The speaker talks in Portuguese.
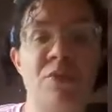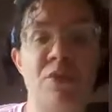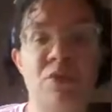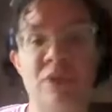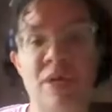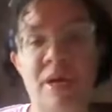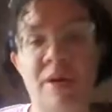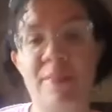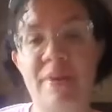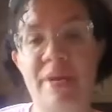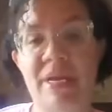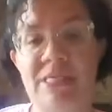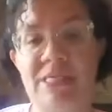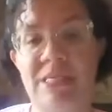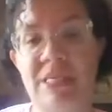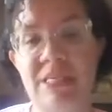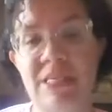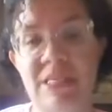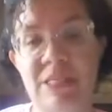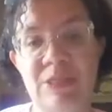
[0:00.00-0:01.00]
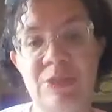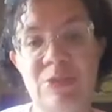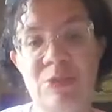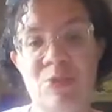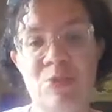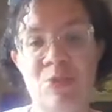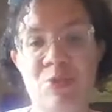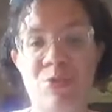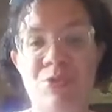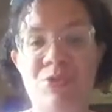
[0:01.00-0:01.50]
Vou estar tá
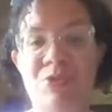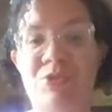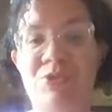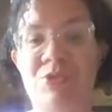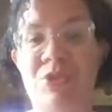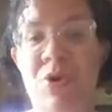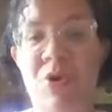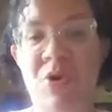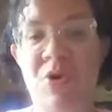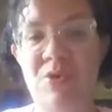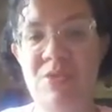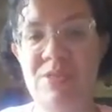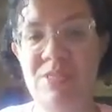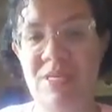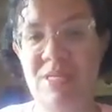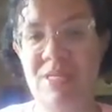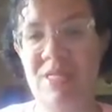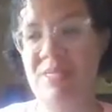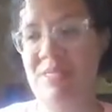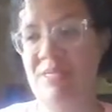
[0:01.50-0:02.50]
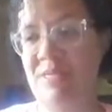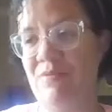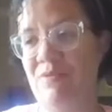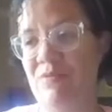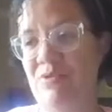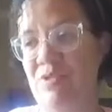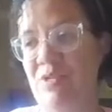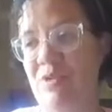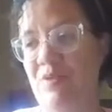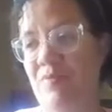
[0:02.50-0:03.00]
apresentando os olhos
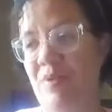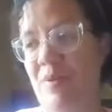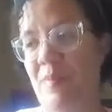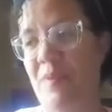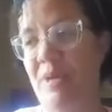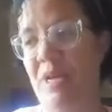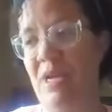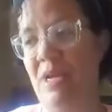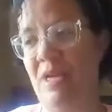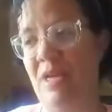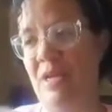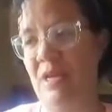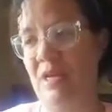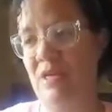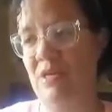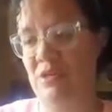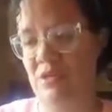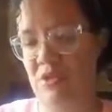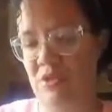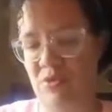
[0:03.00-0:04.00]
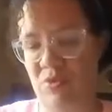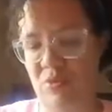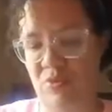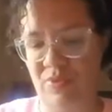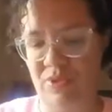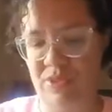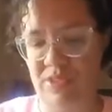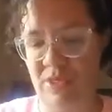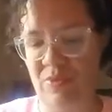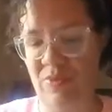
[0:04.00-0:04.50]
adesivos de Fabilins, que eu
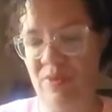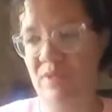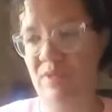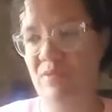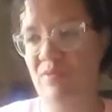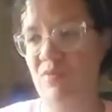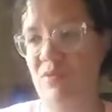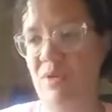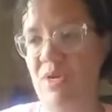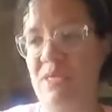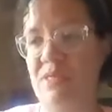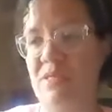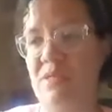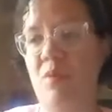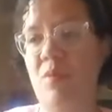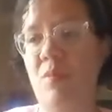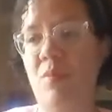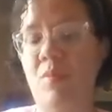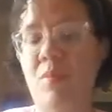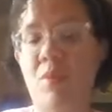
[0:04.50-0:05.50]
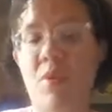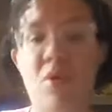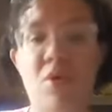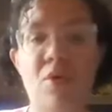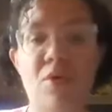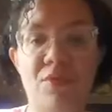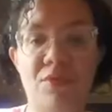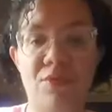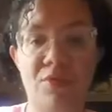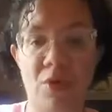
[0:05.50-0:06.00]
tô fazendo a divulgação por
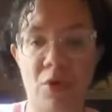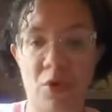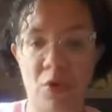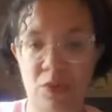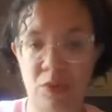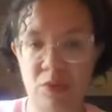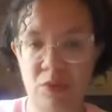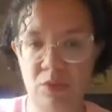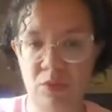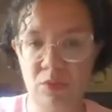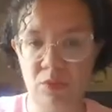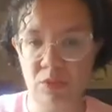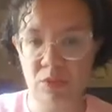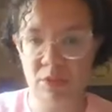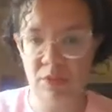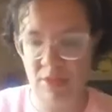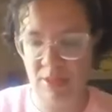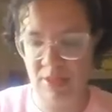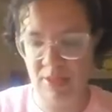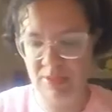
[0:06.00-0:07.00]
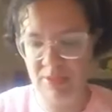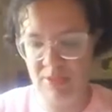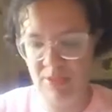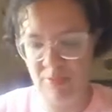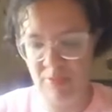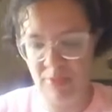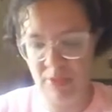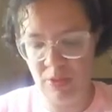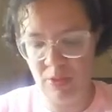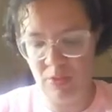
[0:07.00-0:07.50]
foto, né?
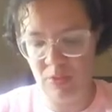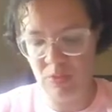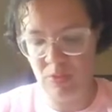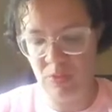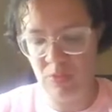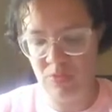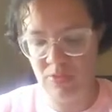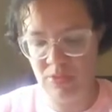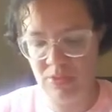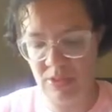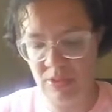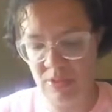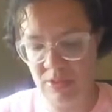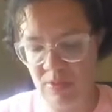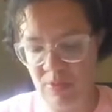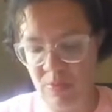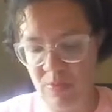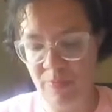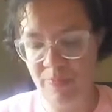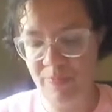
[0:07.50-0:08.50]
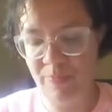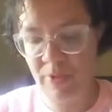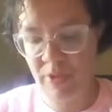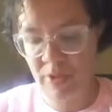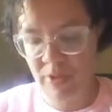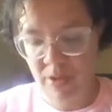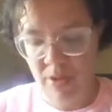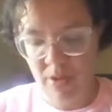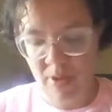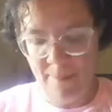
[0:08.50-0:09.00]
Sempre que eu tô usando
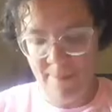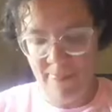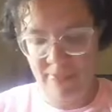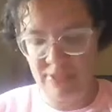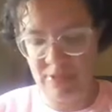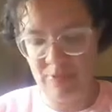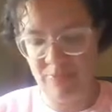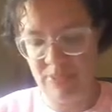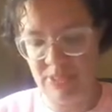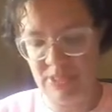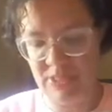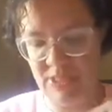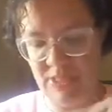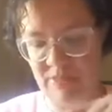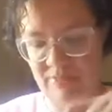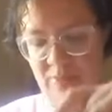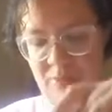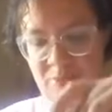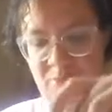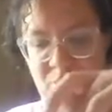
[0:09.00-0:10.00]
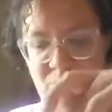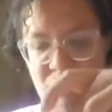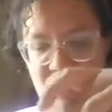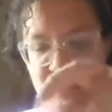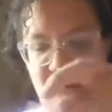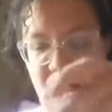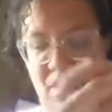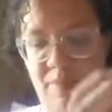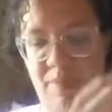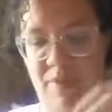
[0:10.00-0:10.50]
mas eu precisava
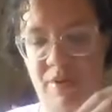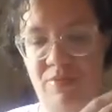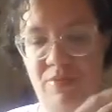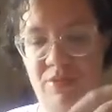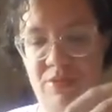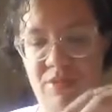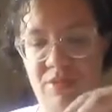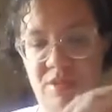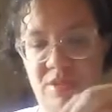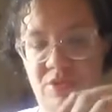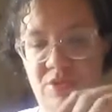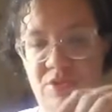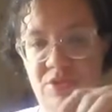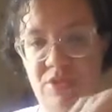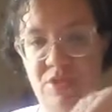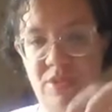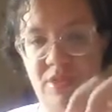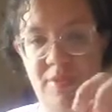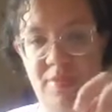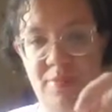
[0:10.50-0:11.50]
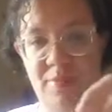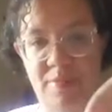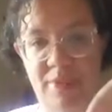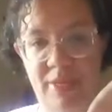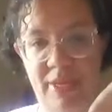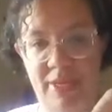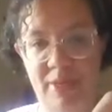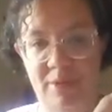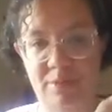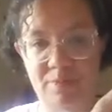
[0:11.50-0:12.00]
mostrar para vocês
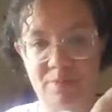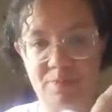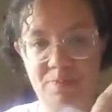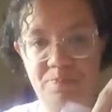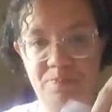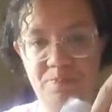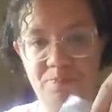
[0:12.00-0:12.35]
também,